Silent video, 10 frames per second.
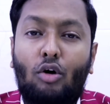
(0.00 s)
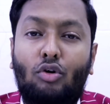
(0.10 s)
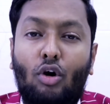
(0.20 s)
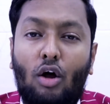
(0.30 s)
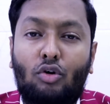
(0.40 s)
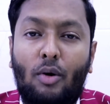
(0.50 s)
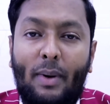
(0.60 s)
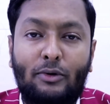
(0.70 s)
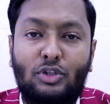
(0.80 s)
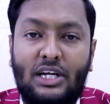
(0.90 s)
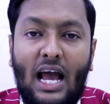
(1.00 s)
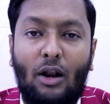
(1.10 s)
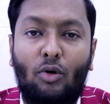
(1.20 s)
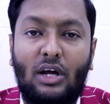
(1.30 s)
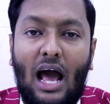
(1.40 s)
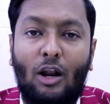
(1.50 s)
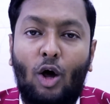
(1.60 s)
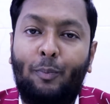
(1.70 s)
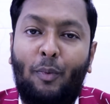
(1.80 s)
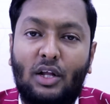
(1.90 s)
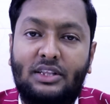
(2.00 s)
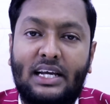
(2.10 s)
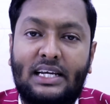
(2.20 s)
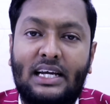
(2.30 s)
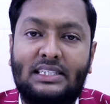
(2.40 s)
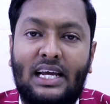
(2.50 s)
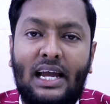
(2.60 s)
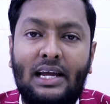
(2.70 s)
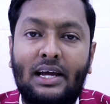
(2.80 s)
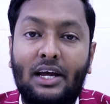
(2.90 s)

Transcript: লক্ষ লক্ষ মানুষকে আলোক আলোর পথ দেখিয়েছে